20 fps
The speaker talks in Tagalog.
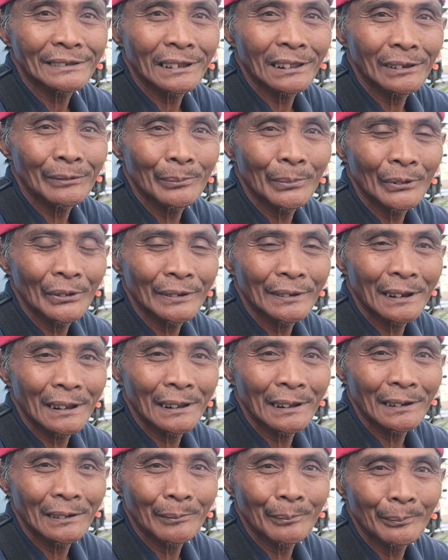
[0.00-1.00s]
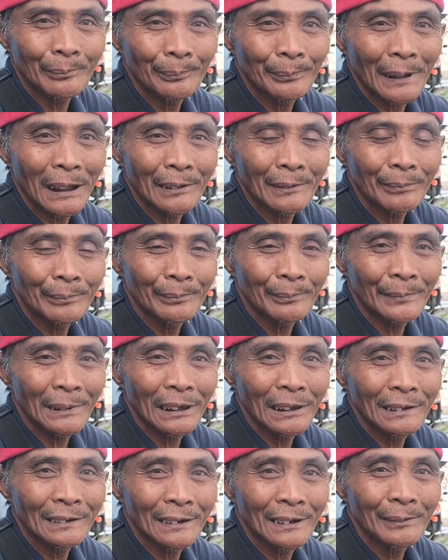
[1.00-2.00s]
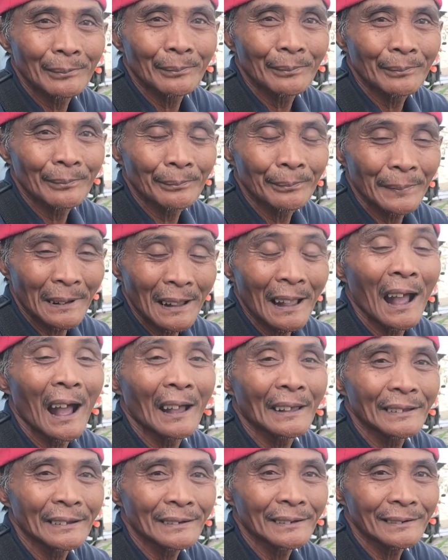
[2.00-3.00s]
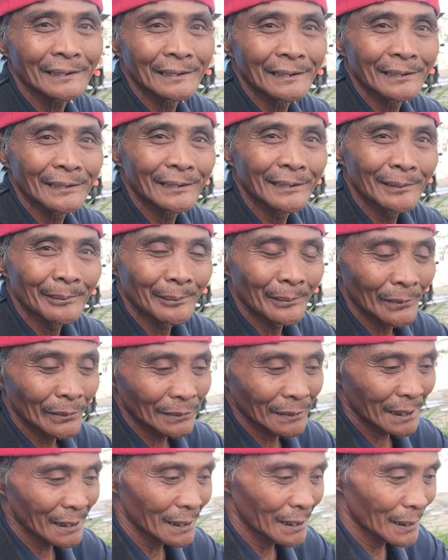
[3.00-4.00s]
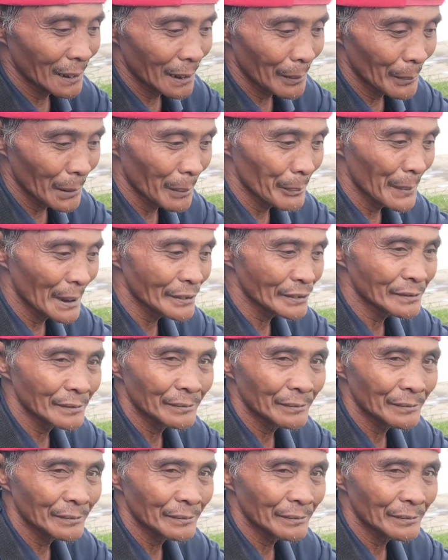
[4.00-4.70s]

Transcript: sarsical boy ng pang Ka pangkain? Kain. Hmm. Na